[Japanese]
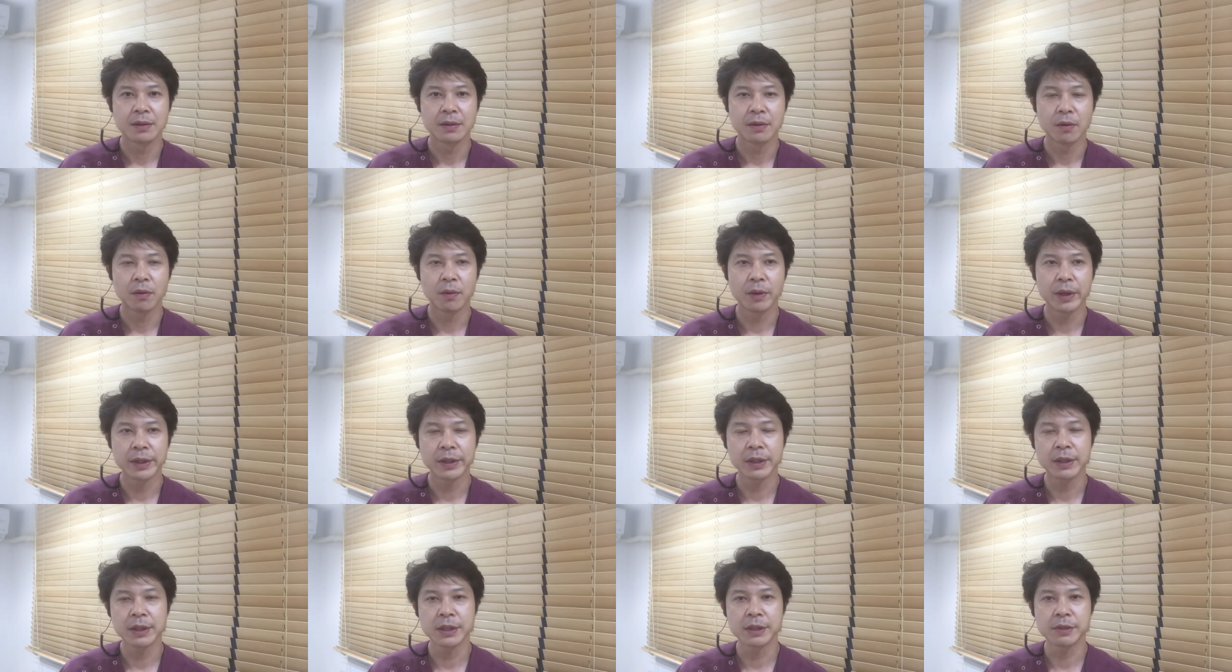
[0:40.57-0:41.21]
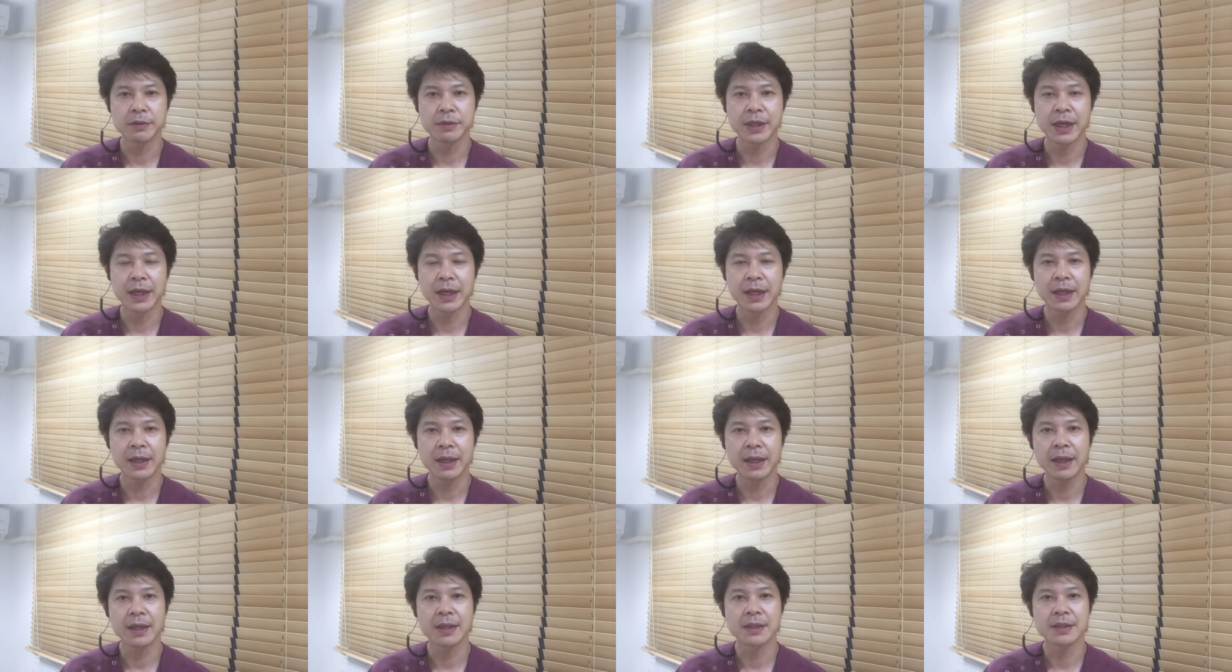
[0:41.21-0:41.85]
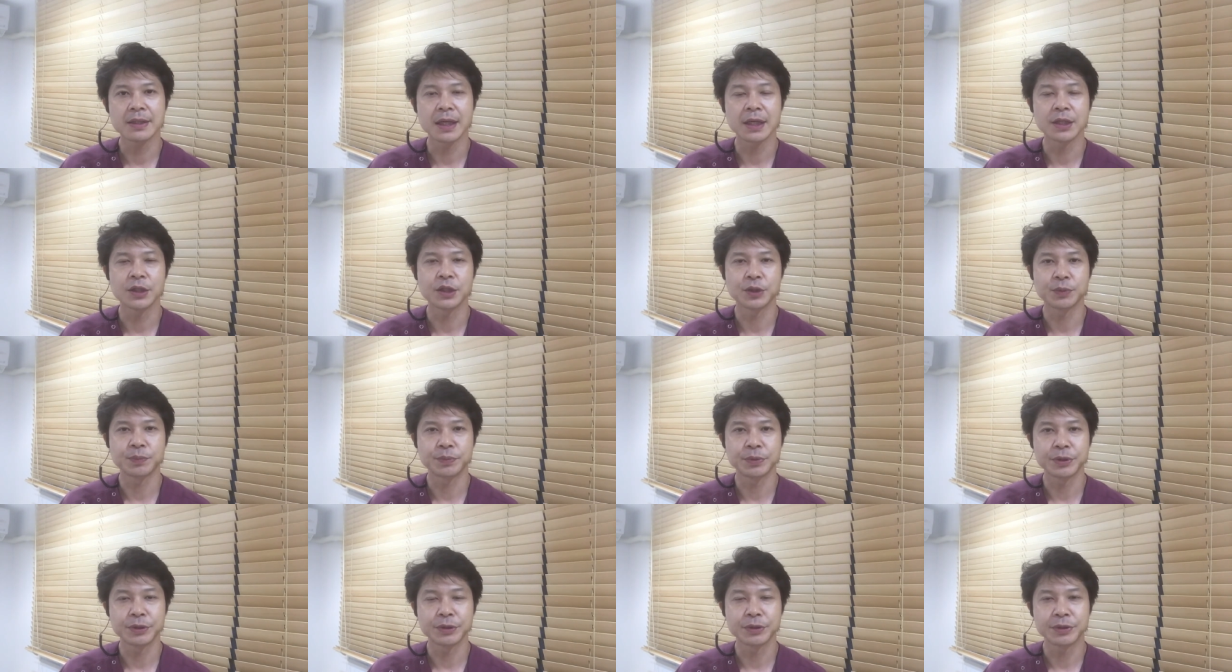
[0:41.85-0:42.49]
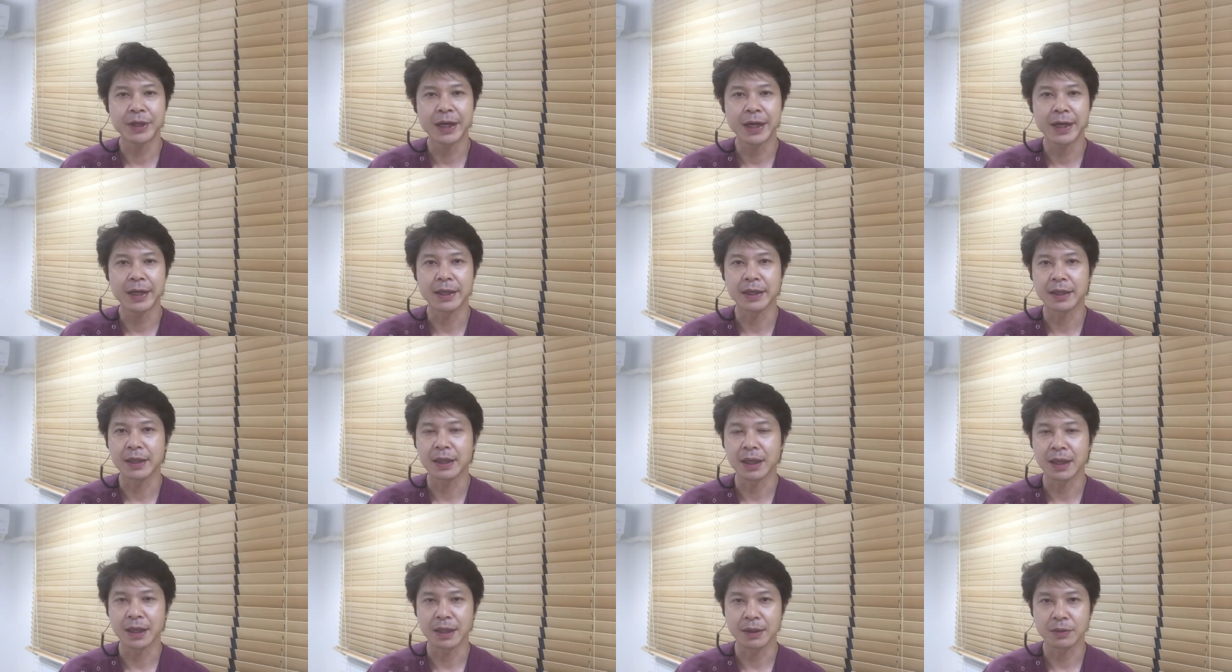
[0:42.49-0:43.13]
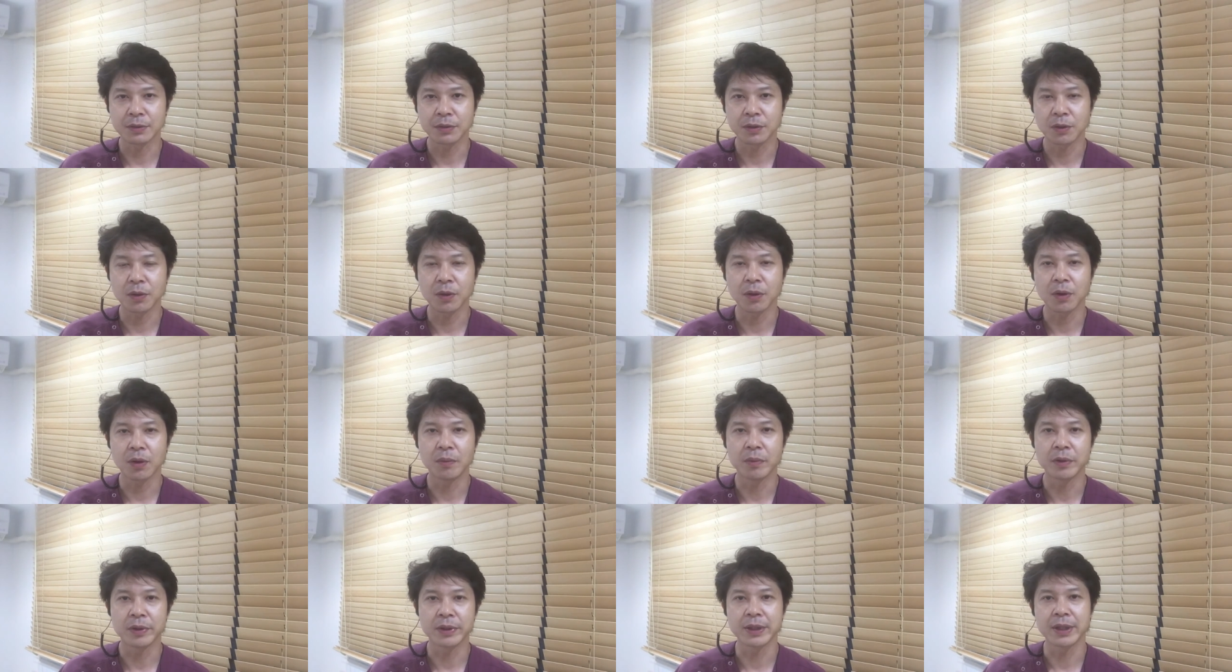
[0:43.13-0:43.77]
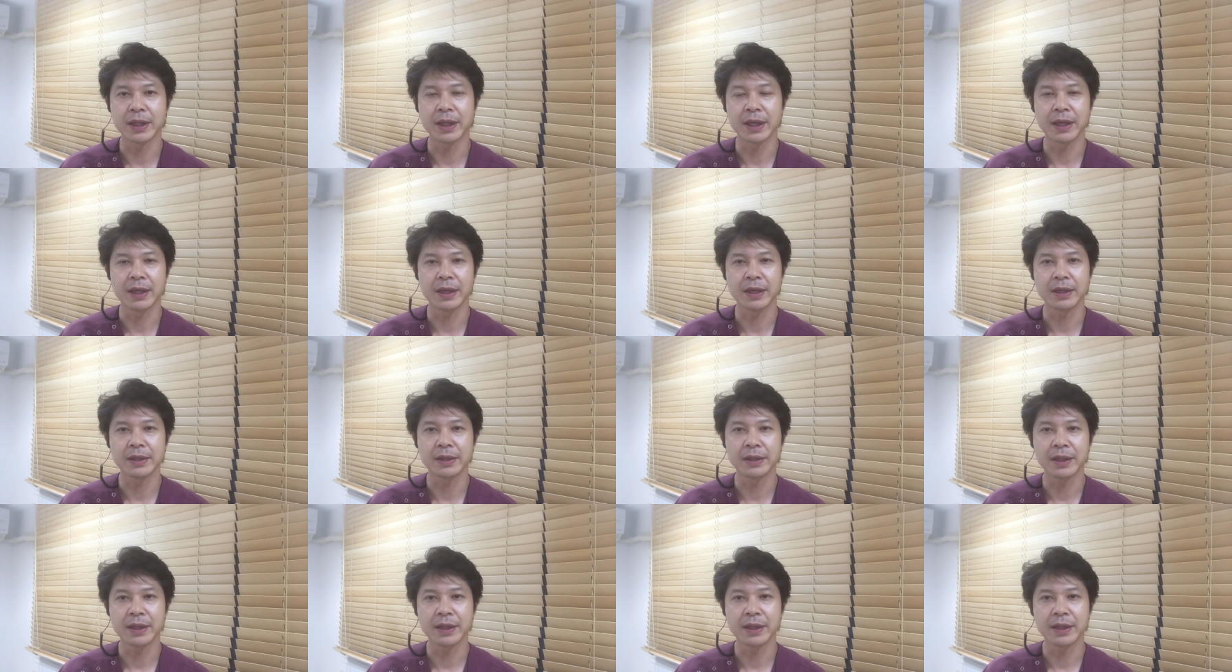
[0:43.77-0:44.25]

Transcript: ホワイトニングだけで30分ぐらいかかると思って